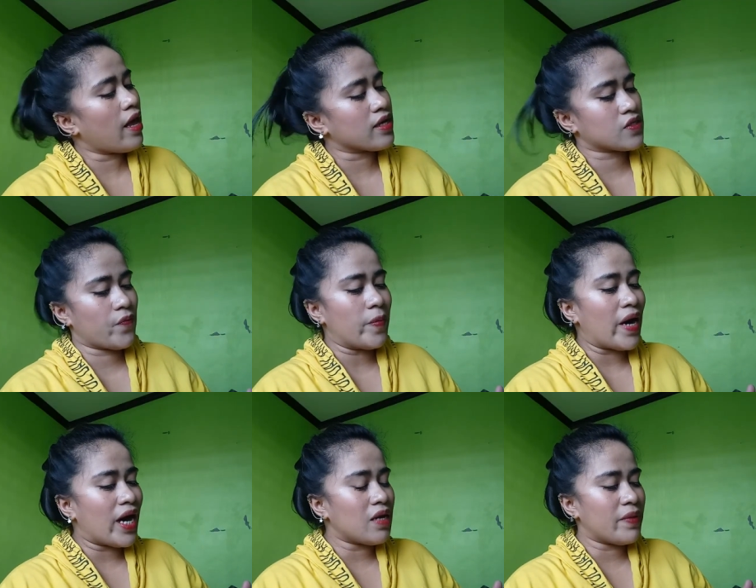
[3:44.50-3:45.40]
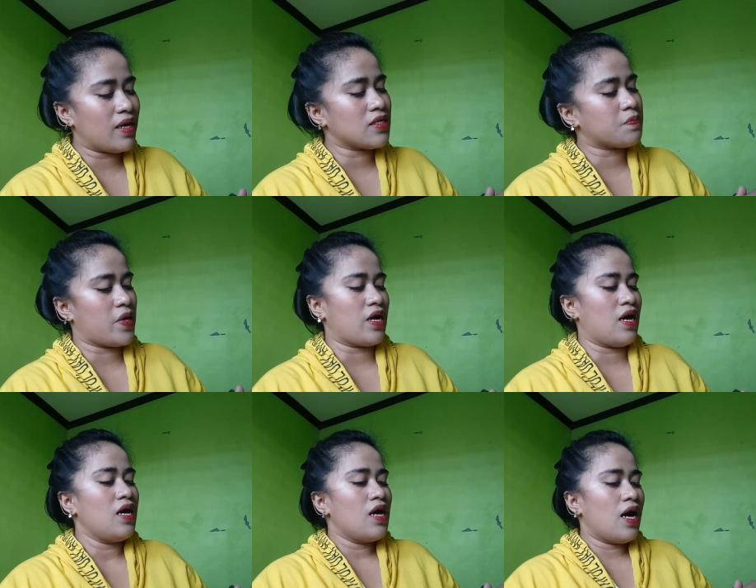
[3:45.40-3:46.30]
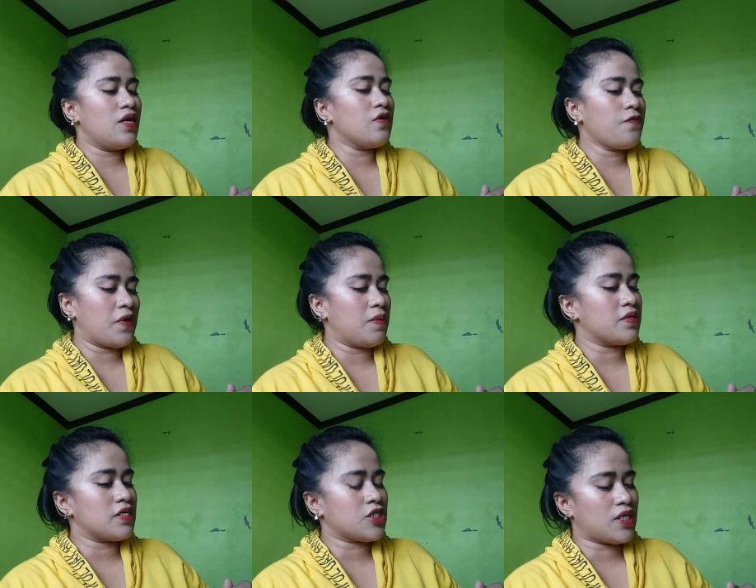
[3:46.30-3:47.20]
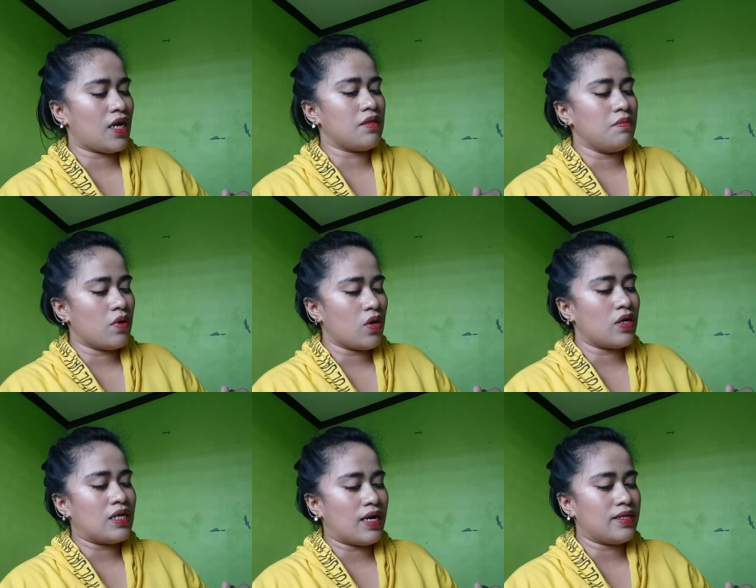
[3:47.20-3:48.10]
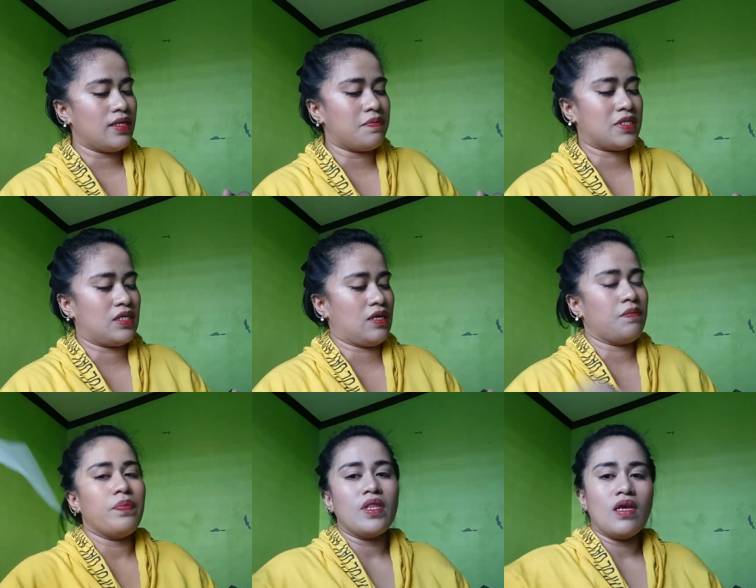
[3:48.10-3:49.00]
Next, from Anime Espora. Anong favorite shade mo ng lipstick?